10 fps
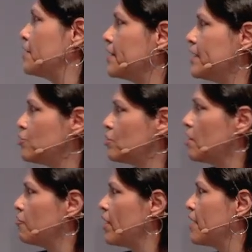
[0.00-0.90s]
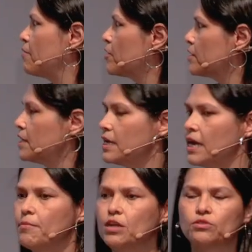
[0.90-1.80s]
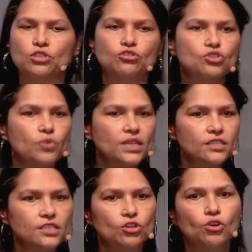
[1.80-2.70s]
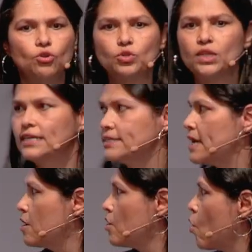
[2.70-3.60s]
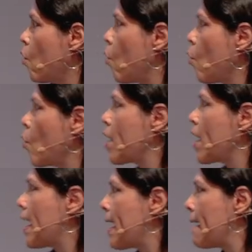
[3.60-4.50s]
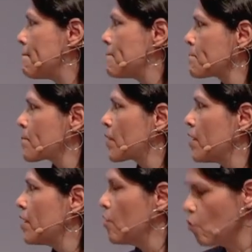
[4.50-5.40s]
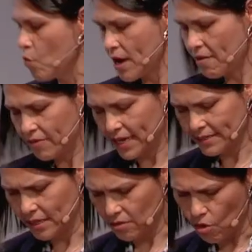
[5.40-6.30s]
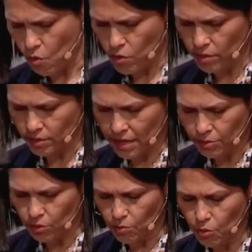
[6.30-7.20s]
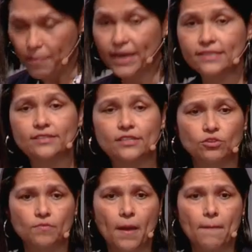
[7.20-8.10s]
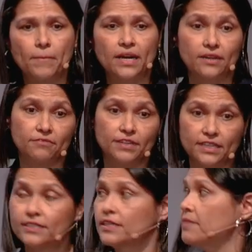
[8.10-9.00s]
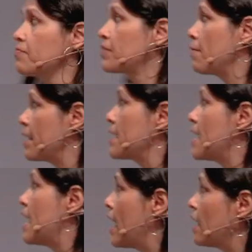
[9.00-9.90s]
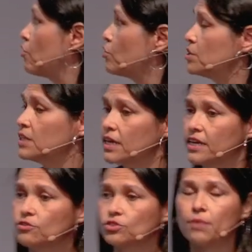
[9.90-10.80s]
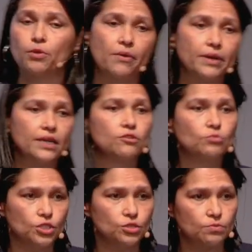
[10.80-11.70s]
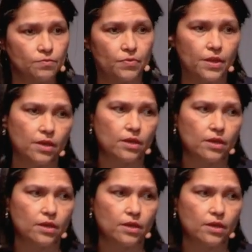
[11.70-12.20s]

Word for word: Federation of Labor en 1955 utiliza una, una frase o un término muy parecido para referirse también a los italianos que apoyaban el comunismo.